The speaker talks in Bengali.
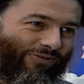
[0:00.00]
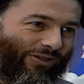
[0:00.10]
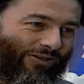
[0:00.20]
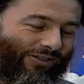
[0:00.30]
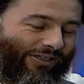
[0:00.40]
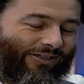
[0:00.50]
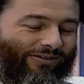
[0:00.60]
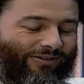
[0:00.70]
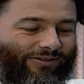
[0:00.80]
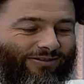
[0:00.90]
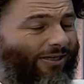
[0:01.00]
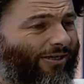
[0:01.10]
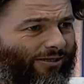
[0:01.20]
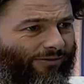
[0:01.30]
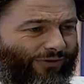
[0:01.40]
পরের প্রশ্ন
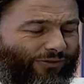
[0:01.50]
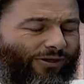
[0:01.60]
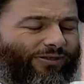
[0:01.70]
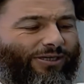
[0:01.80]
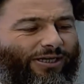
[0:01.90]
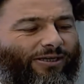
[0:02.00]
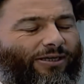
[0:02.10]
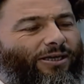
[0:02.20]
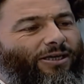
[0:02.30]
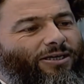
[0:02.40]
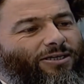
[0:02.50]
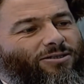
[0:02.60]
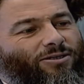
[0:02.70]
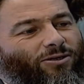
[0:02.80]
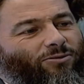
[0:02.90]
জাকাতুল ফিতরা নিয়ে
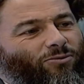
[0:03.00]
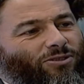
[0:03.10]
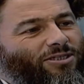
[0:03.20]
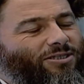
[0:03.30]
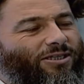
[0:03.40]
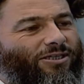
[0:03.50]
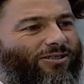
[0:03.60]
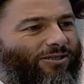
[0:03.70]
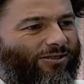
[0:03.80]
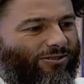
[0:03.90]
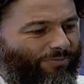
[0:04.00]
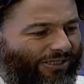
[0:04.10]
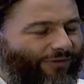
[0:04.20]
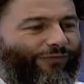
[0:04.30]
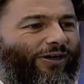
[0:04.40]
যে আমাদেরকে ঠিক
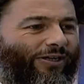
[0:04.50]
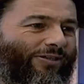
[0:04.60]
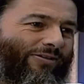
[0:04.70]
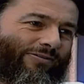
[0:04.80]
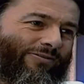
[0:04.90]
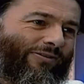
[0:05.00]
কি পরিমাণ